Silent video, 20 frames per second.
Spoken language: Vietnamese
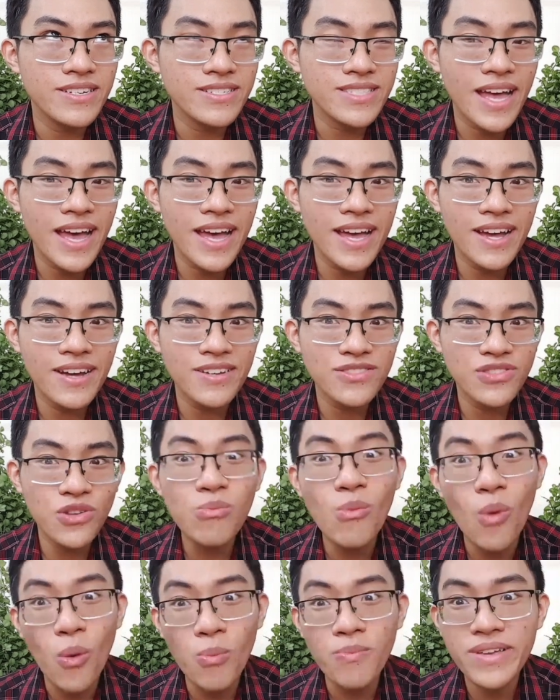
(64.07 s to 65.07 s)
người ta tốt
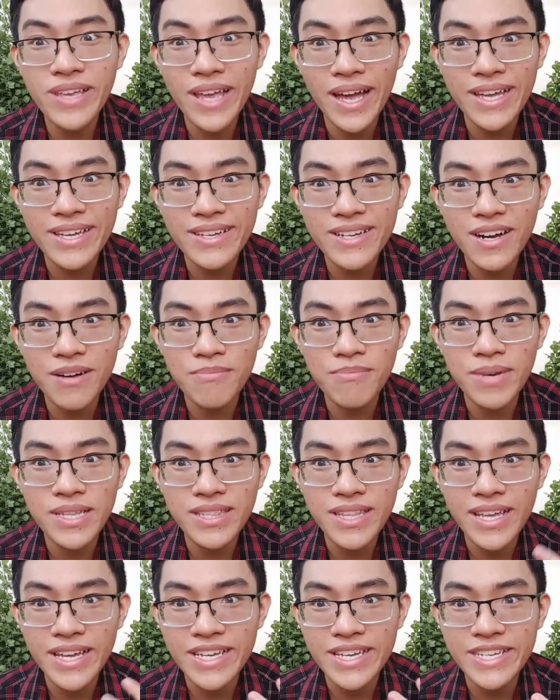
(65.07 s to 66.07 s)
bụng như vậy còn mình
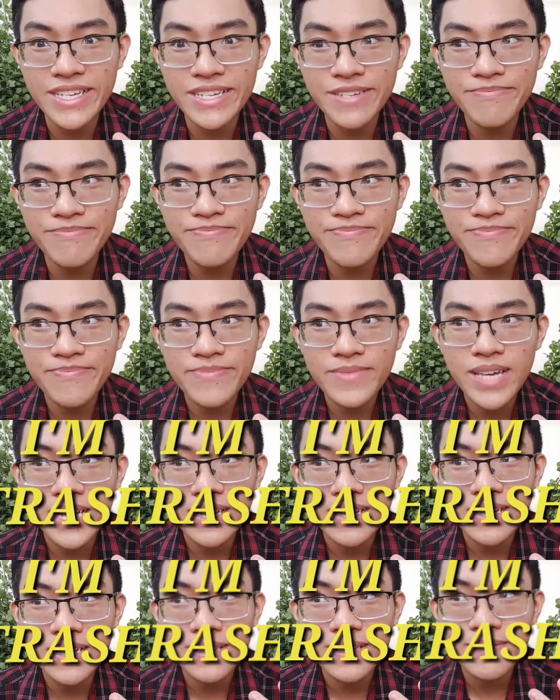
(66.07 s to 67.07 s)
thì
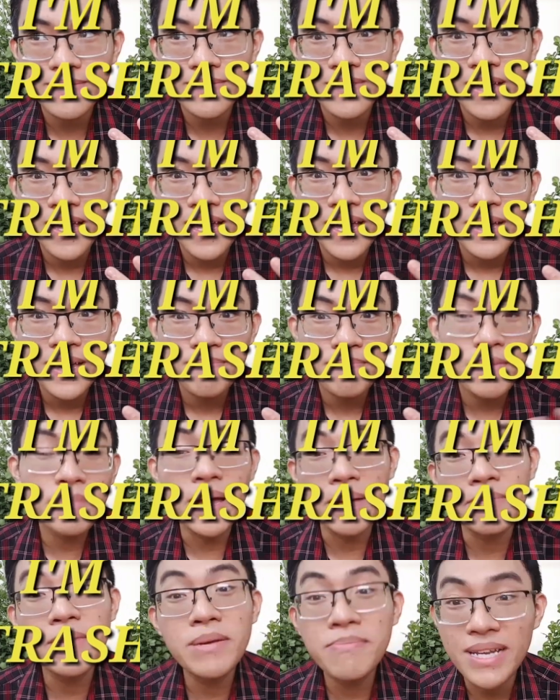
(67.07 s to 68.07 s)
mấy
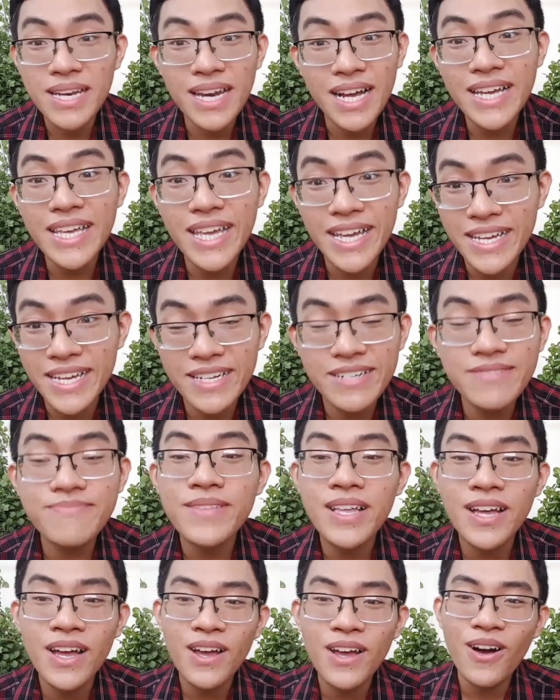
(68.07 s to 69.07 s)
bạn biết mình là cái gì đó
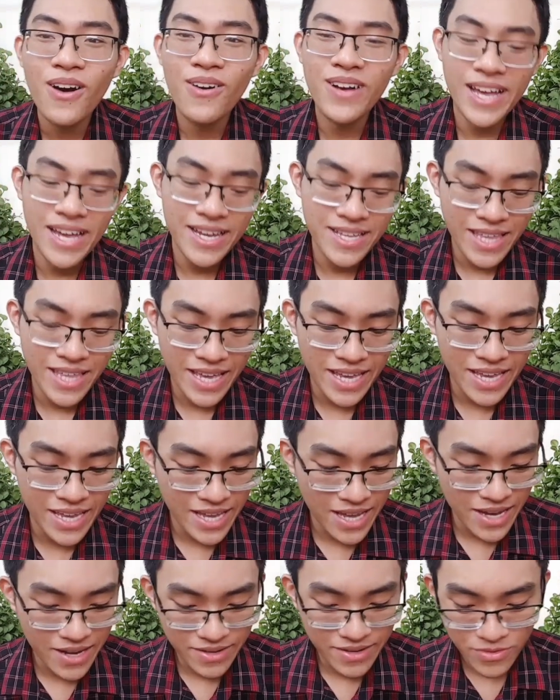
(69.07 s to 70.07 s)
ok
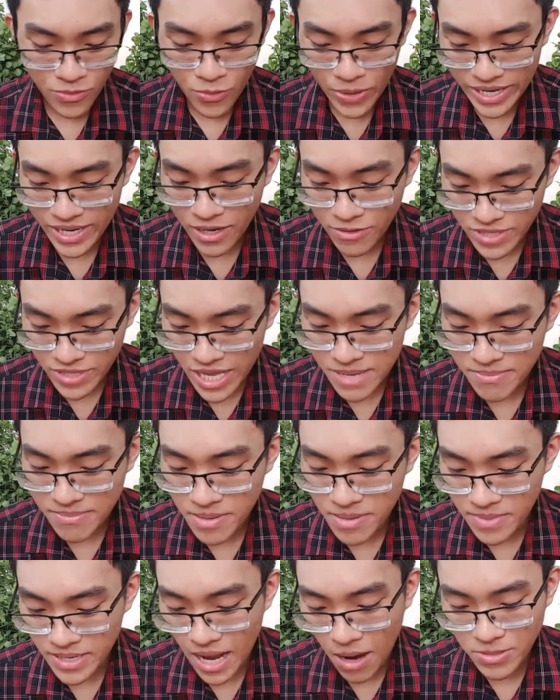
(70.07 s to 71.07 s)
thì uh, quyển đầu tiên mà
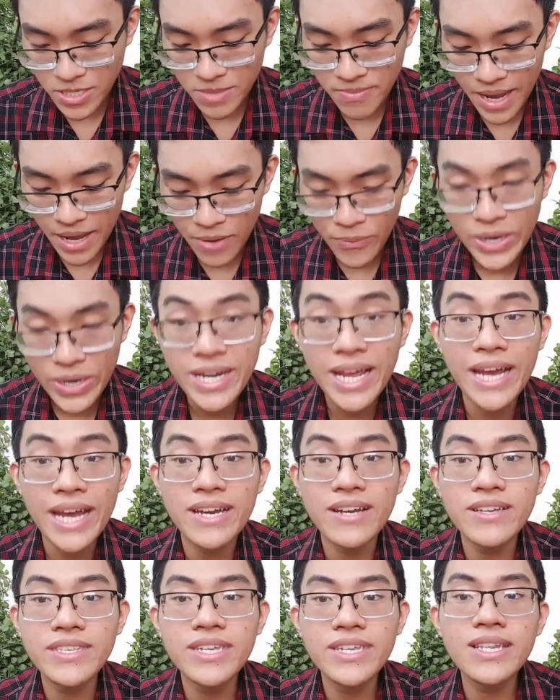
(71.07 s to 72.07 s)
mình đọc trong hai quyển này
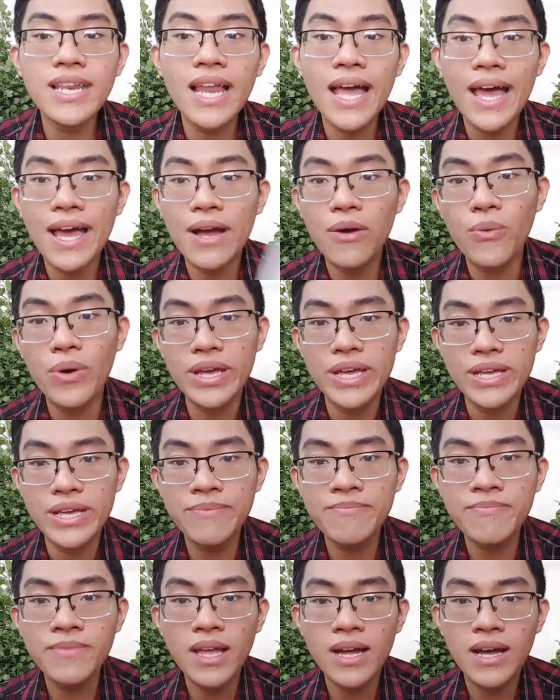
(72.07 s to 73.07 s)
đó chính là quyển
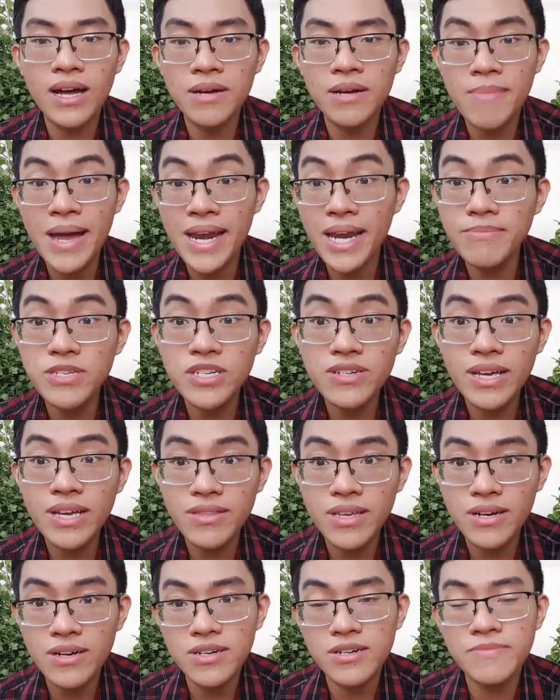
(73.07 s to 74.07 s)
uh, ba đêm trước giao
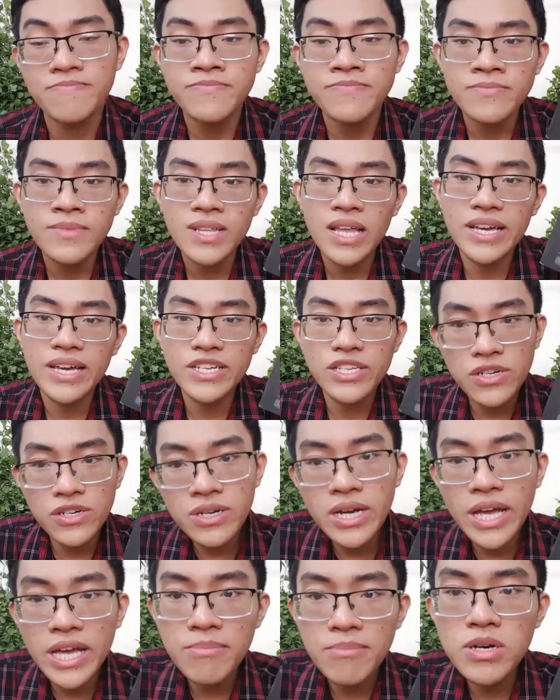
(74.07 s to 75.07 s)
thừa thì
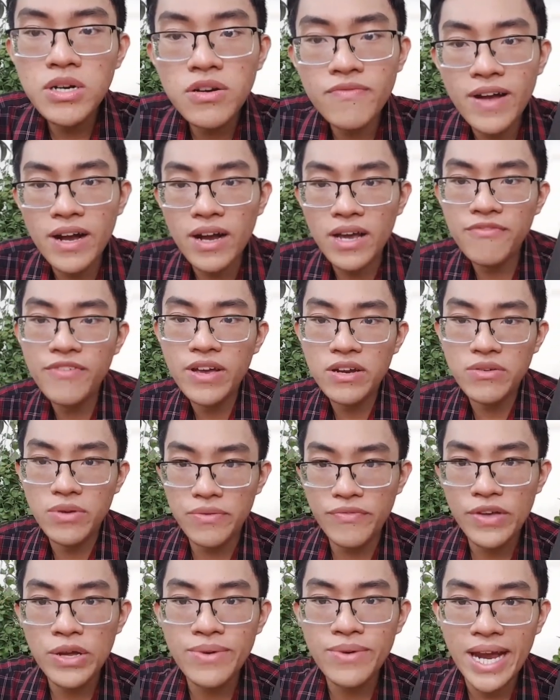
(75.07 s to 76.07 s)
trước khi bước vào cái việc
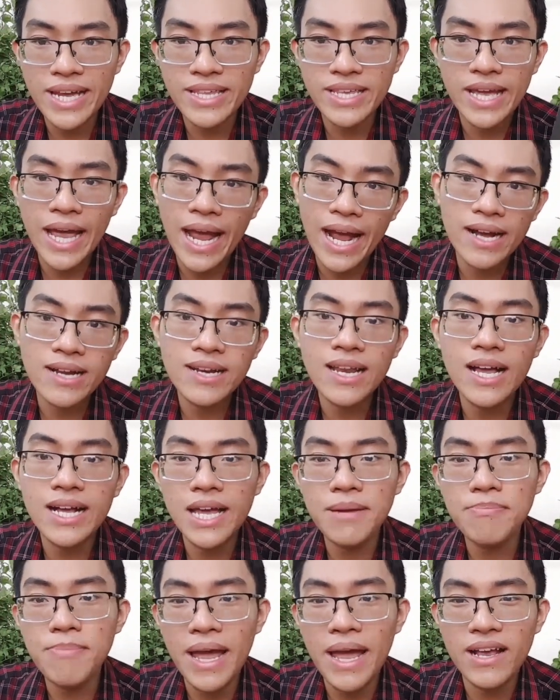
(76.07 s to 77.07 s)
review này thì hẳn là
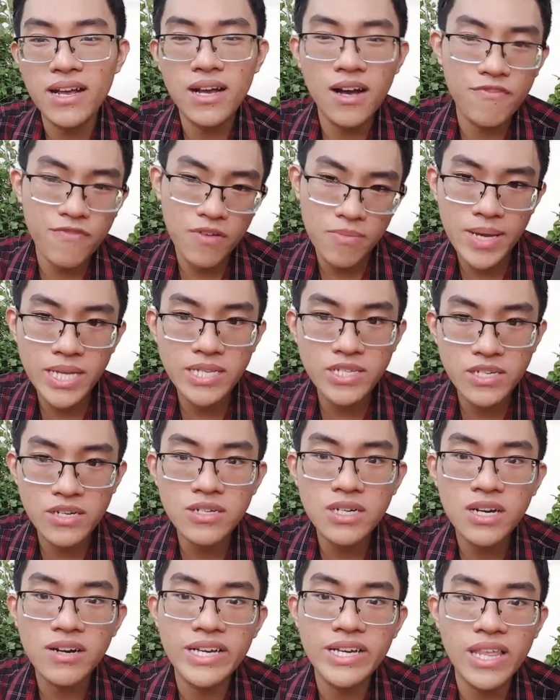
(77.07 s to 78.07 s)
các bạn cần phải biết
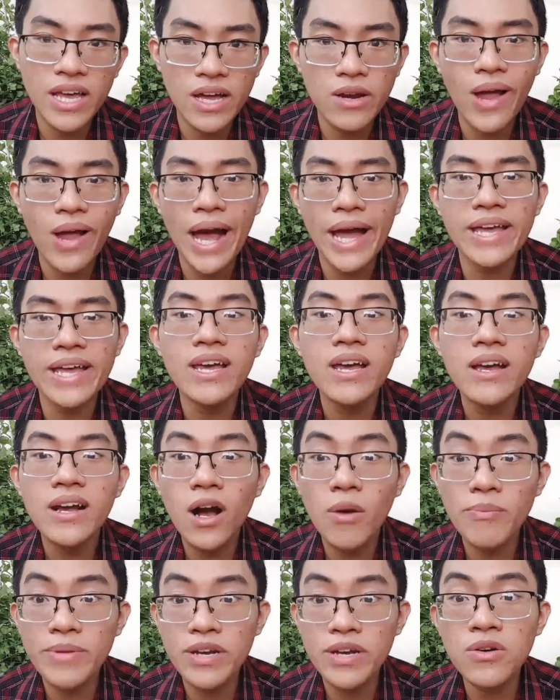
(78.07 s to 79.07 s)
trước đó là thể loại
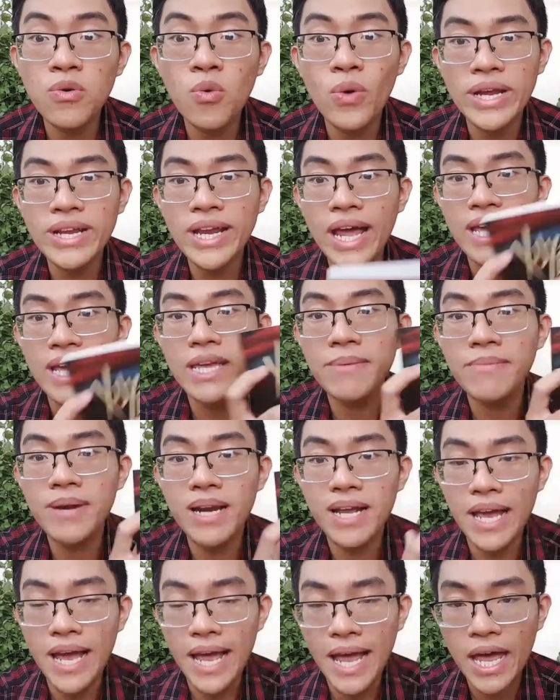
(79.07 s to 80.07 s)
không những cái quyển này nhưng mà là
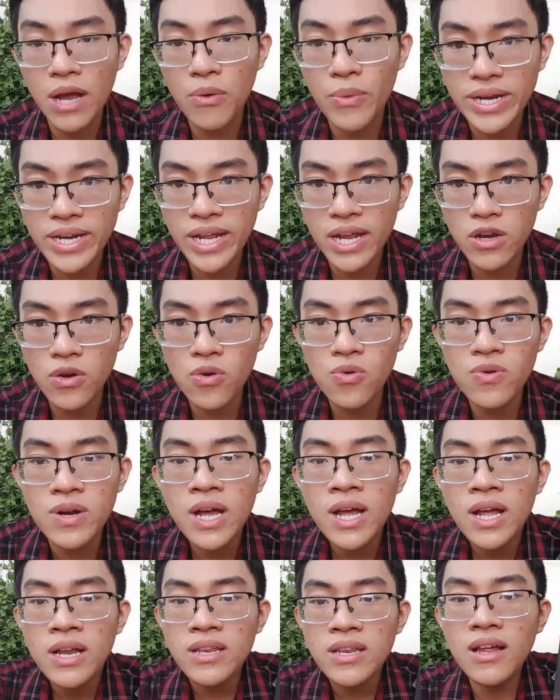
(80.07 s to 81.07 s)
cả hai quyển này luôn
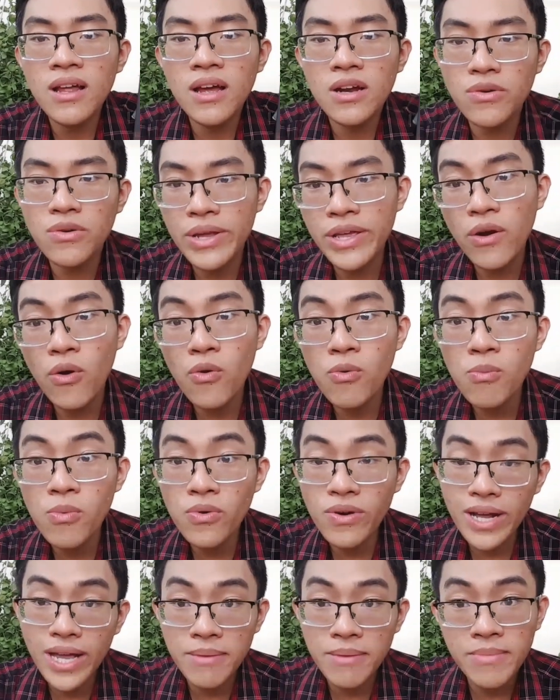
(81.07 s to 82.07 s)
đó là Ryu
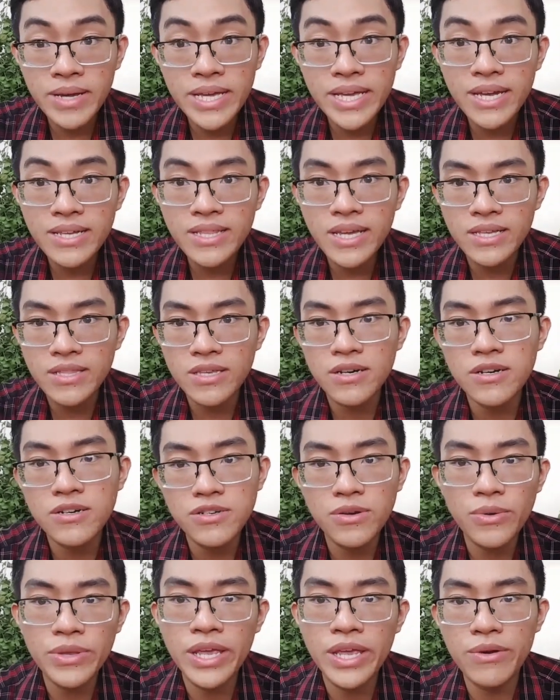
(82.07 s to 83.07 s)
Murakami ấy, thì thường
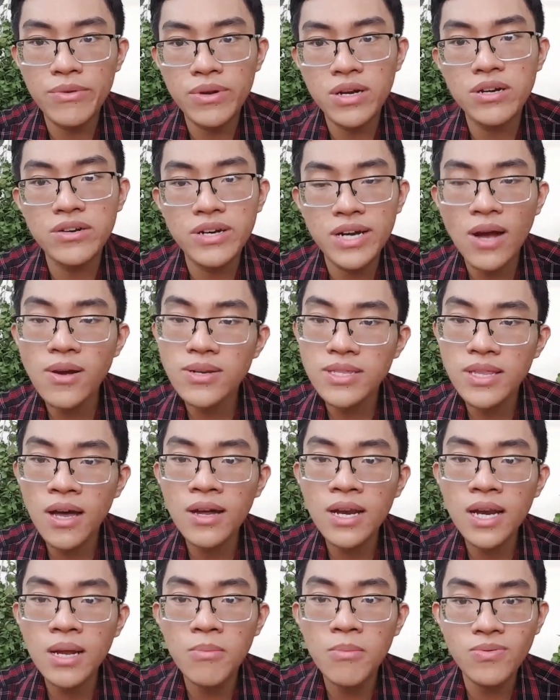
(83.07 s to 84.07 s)
được nhiều người nói
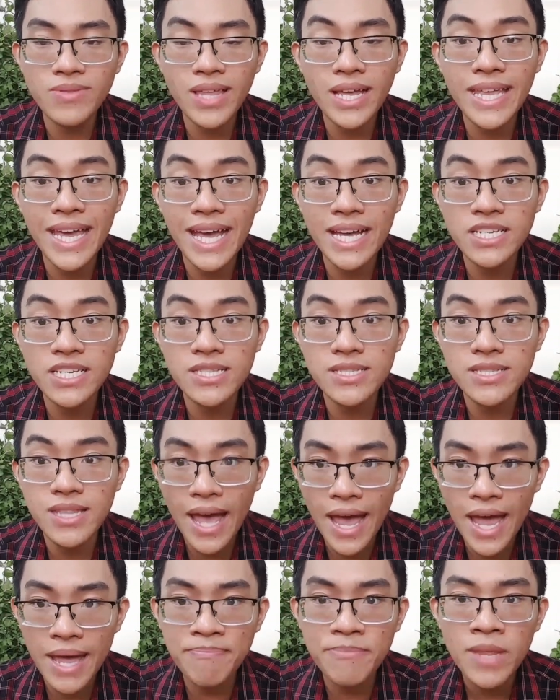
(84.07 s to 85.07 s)
tới là một tác giả trinh
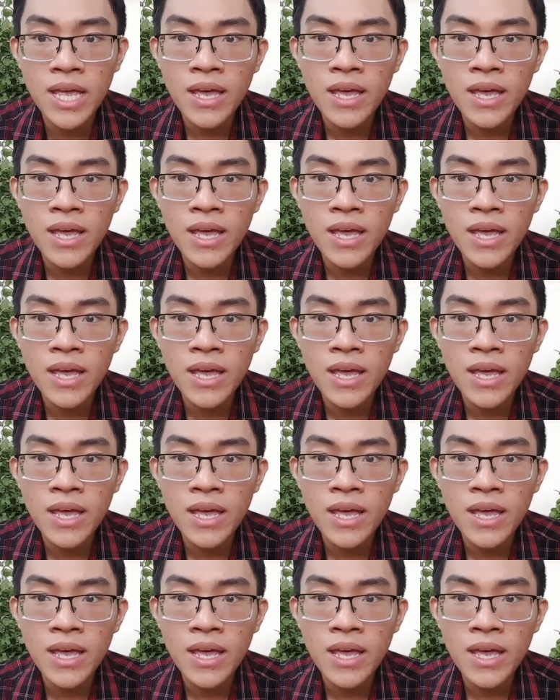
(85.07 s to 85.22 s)
thám